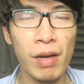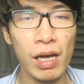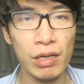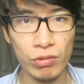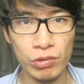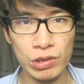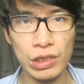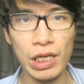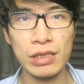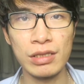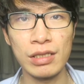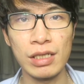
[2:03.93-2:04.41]

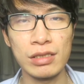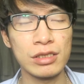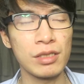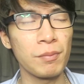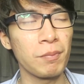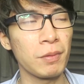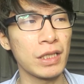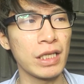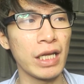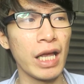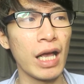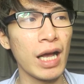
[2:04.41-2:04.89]
baru datang
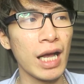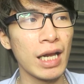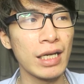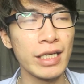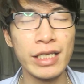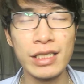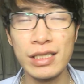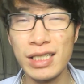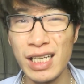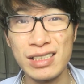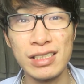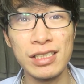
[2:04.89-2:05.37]
seperti yang
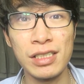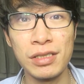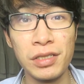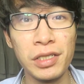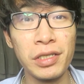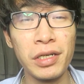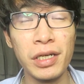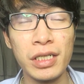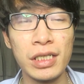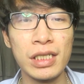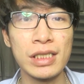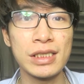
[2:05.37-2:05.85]
kalian lihat
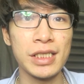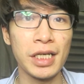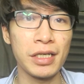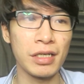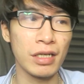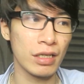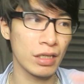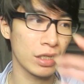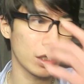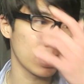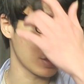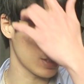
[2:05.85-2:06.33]
sendiri di
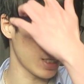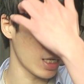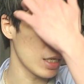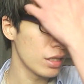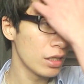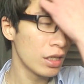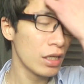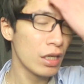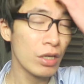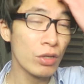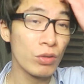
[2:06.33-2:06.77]
channel kita